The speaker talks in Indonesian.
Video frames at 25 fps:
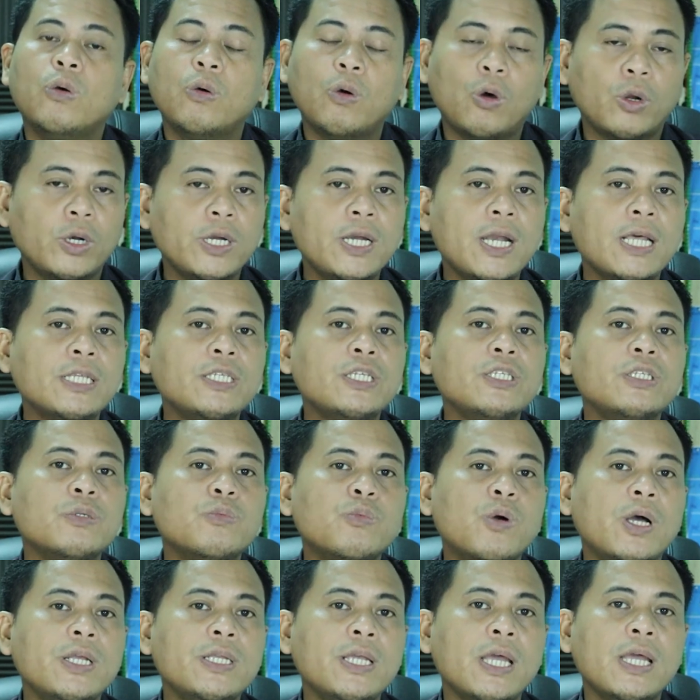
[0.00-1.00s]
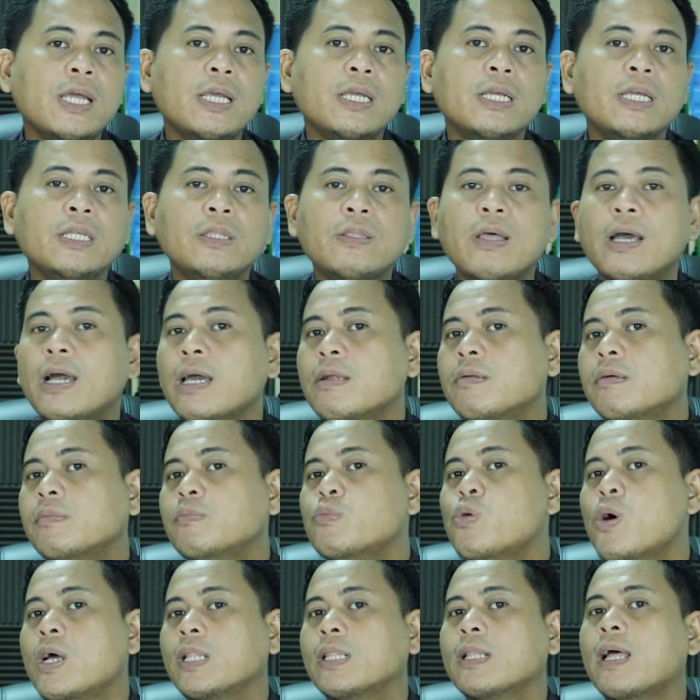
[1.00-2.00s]
koordinasi semuanya, kita akan
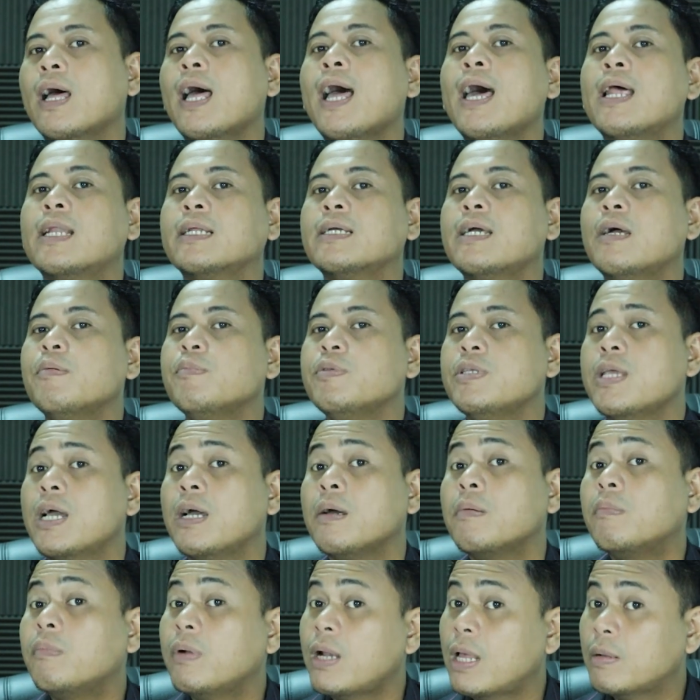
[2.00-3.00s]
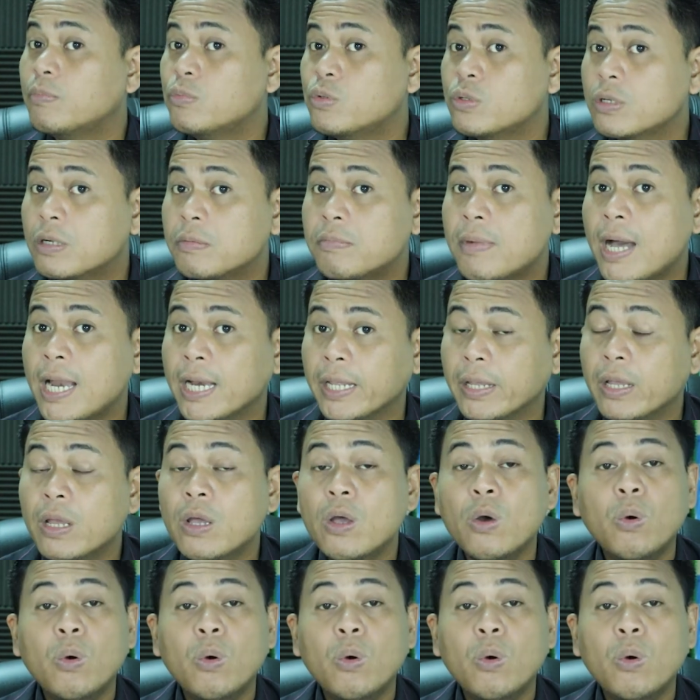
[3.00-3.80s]
membuat harga minyak melambung kembali.